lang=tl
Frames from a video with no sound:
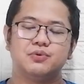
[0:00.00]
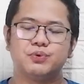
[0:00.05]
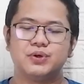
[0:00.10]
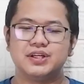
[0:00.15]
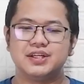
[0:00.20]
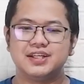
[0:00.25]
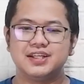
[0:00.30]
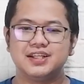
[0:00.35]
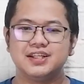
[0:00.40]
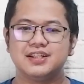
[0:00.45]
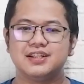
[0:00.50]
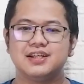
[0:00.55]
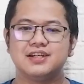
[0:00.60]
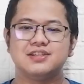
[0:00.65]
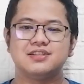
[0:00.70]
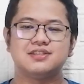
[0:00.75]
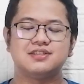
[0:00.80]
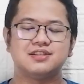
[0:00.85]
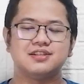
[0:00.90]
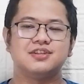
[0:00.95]
we need
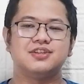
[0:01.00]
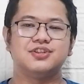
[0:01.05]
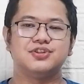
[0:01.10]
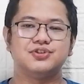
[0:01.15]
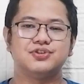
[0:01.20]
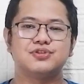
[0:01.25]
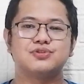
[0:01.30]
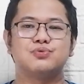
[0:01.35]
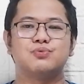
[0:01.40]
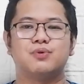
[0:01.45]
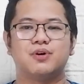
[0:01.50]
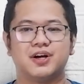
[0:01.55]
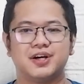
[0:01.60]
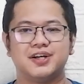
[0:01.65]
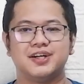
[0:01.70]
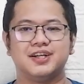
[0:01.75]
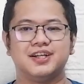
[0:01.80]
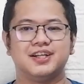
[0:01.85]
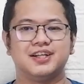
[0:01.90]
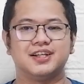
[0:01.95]
a serious
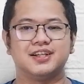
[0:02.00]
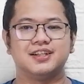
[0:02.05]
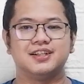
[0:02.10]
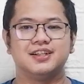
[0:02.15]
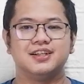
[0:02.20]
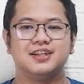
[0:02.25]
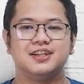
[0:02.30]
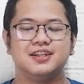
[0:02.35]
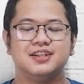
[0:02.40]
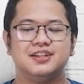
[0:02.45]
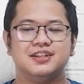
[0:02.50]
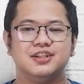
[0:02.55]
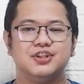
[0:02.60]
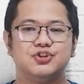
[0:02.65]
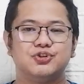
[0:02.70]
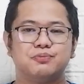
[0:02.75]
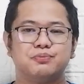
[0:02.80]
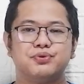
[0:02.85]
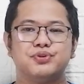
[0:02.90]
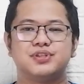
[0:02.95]
warning
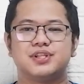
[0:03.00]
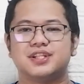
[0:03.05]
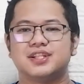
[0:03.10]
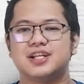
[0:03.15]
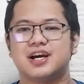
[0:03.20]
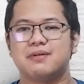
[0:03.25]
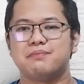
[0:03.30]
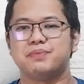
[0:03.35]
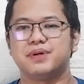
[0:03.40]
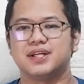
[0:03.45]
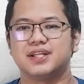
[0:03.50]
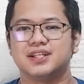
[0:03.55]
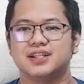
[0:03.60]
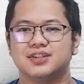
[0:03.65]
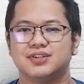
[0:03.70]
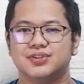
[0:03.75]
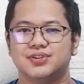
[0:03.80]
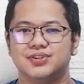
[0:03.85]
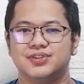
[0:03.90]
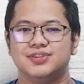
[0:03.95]
dito po sa topic
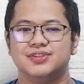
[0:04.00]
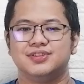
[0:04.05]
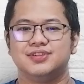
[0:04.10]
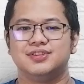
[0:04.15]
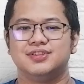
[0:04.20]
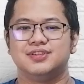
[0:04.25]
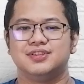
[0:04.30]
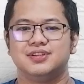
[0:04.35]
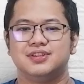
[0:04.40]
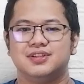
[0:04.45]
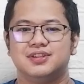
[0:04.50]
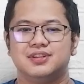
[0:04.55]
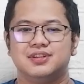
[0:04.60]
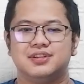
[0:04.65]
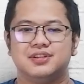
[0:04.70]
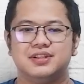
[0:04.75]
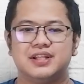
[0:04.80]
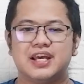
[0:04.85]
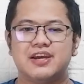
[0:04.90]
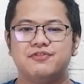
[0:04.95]
na to.
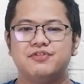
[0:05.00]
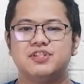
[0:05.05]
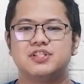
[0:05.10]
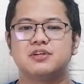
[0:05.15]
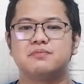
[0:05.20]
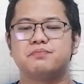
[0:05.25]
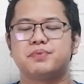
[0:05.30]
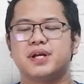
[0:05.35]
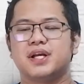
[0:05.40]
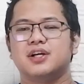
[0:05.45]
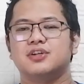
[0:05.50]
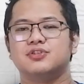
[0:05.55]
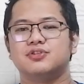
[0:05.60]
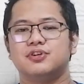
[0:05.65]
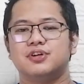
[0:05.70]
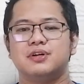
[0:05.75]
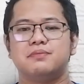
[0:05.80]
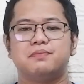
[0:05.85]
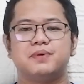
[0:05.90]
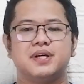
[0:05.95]
David's
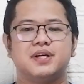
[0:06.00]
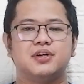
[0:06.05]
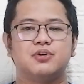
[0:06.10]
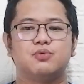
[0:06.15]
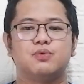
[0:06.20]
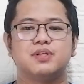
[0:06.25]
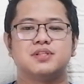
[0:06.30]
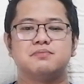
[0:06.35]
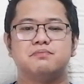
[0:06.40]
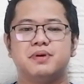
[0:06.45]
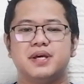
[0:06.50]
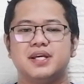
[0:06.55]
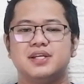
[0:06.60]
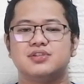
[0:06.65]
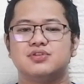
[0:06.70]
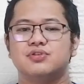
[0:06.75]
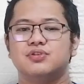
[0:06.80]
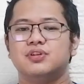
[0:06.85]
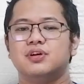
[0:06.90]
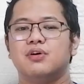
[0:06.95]
imprecatory prayer was
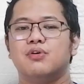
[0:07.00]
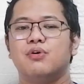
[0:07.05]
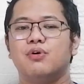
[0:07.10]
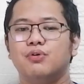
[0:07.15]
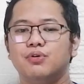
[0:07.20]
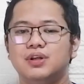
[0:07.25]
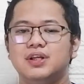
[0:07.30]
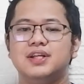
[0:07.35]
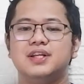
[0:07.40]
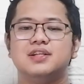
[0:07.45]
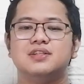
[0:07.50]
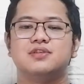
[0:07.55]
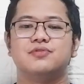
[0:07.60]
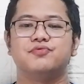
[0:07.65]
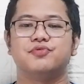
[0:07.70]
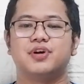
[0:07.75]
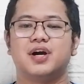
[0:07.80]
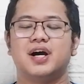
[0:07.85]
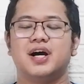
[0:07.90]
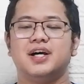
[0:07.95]
based on the holiness
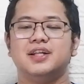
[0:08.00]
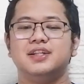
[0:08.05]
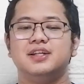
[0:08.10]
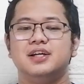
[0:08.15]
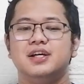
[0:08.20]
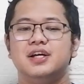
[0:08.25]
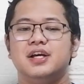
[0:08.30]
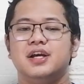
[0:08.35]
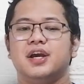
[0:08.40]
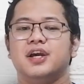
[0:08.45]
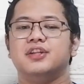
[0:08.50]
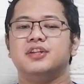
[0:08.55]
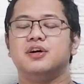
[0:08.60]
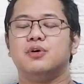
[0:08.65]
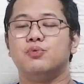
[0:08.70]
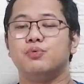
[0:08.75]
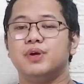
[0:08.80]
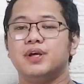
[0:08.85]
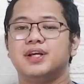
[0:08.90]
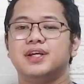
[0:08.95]
of God and
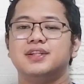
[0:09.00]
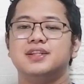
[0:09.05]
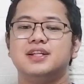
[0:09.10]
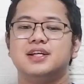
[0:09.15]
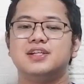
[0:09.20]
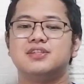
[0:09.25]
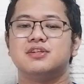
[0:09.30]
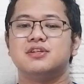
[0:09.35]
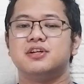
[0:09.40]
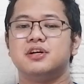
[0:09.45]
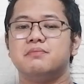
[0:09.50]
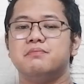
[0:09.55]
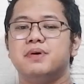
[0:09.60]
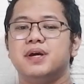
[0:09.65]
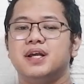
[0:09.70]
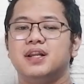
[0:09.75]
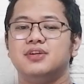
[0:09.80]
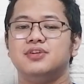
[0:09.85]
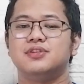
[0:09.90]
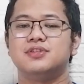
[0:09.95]
the wickedness and
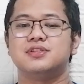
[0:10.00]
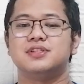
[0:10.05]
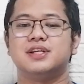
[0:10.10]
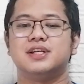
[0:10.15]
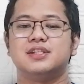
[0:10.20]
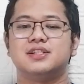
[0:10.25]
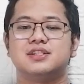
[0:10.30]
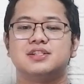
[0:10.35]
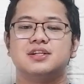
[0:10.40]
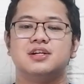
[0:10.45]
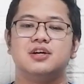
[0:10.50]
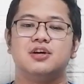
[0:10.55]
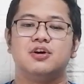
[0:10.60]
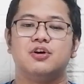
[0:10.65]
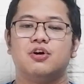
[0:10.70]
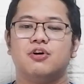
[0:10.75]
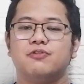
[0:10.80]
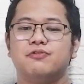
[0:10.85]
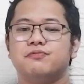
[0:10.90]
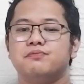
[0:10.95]
rebelliousness
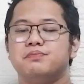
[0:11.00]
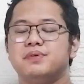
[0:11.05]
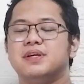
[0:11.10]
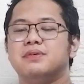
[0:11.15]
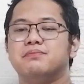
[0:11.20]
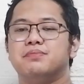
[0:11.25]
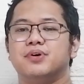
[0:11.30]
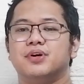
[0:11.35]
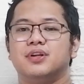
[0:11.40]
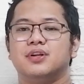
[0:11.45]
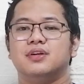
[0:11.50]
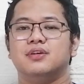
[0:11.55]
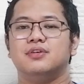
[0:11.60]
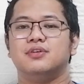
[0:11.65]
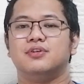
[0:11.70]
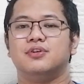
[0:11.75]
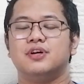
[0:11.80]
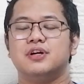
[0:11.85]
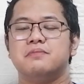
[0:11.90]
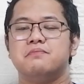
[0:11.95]
of people
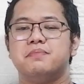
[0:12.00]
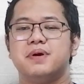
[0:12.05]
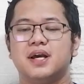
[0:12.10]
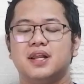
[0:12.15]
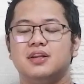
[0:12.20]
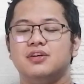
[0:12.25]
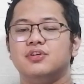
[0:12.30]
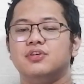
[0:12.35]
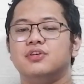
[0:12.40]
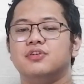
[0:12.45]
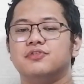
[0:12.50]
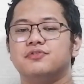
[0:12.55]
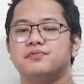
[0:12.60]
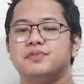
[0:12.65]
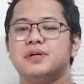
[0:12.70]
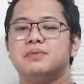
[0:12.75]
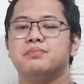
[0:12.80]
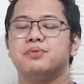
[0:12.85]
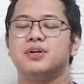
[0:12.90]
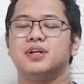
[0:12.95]
or rebellion of
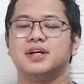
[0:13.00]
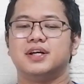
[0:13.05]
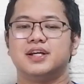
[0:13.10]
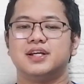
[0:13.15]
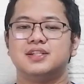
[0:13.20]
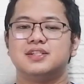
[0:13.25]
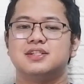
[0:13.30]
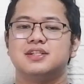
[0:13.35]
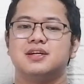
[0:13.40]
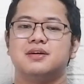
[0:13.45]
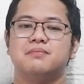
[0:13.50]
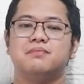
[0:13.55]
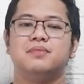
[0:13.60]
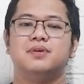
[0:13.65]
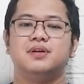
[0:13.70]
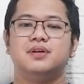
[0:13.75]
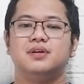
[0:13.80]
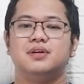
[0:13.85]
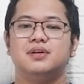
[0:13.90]
people against Him.